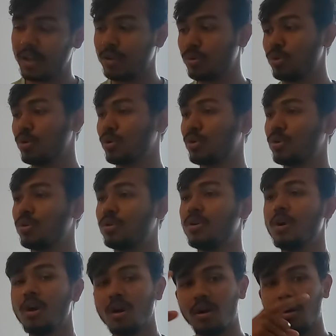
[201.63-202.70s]
पहले उन लोग को
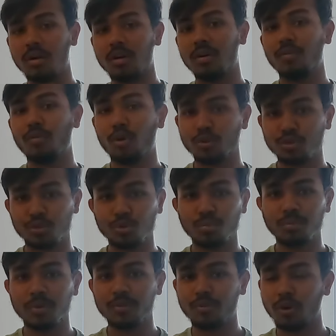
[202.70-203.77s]

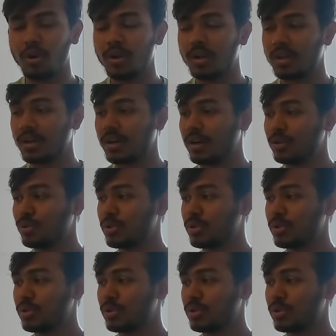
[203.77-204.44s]
वॉशरूम में फॉल्ट लगा